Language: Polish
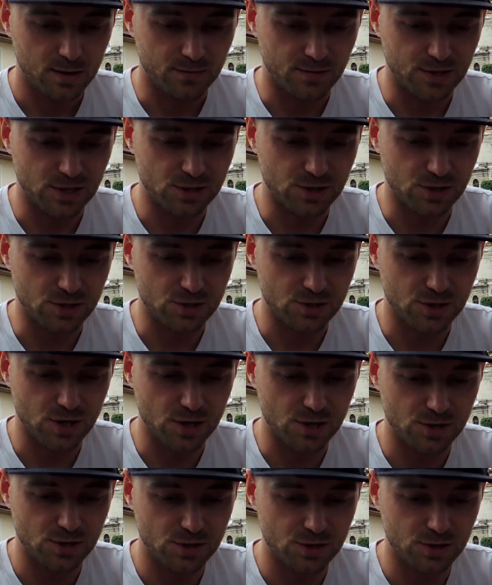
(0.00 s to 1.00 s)

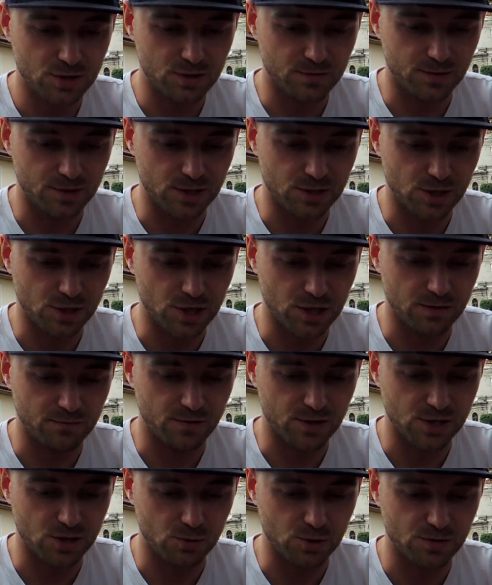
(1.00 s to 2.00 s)
26, 27,
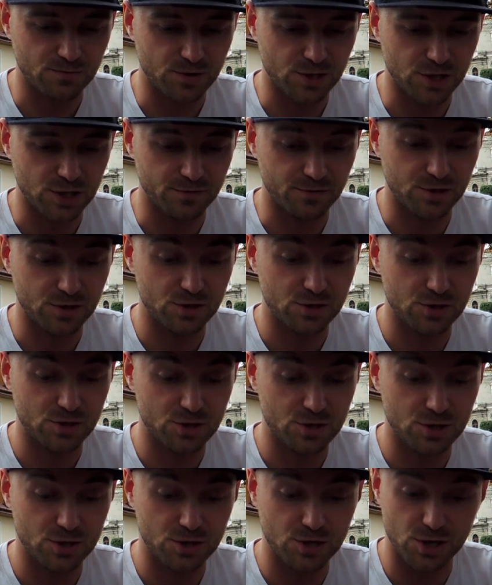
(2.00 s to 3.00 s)
28, 29,
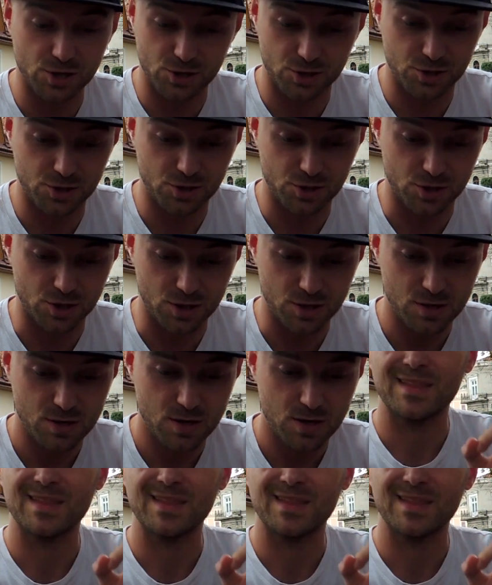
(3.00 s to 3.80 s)
30